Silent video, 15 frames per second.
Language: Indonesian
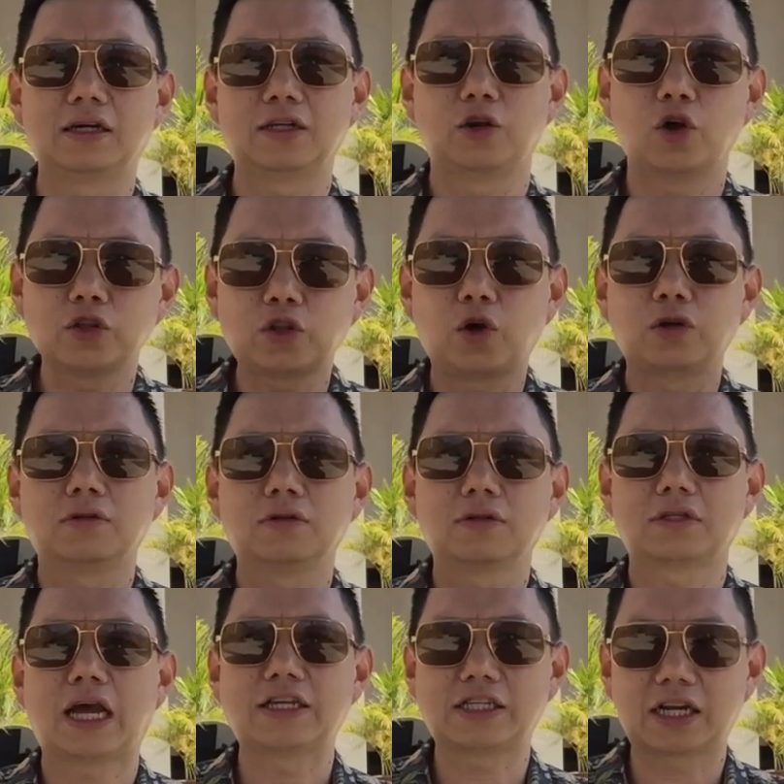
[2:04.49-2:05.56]
nonton
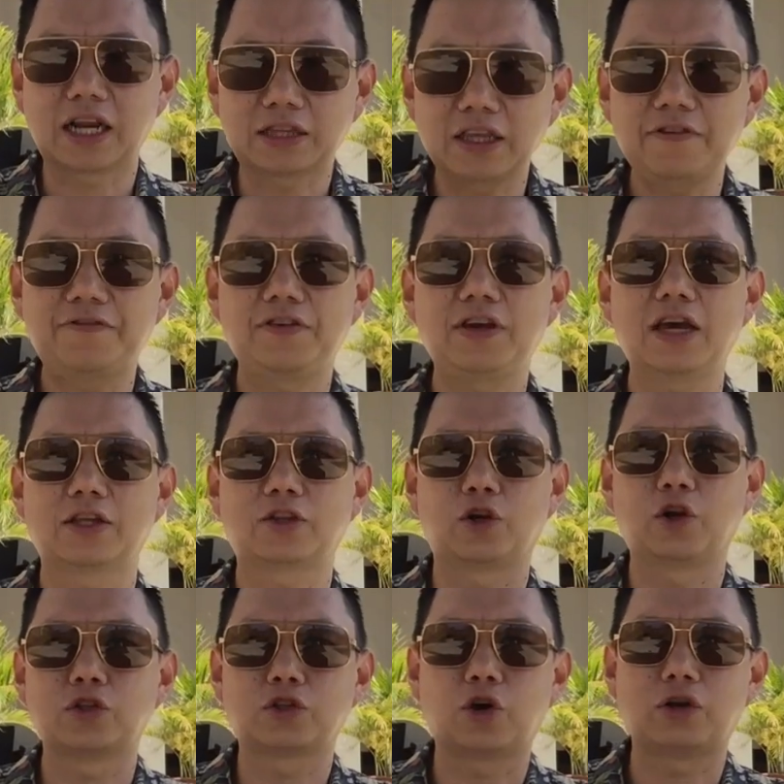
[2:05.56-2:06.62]
acara TV atau
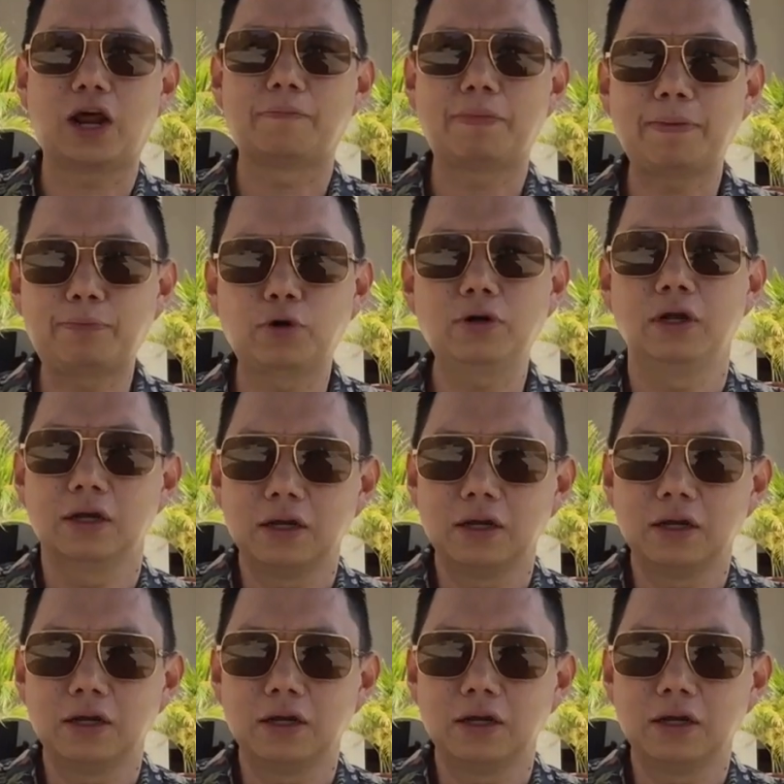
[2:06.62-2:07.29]
nonton apapun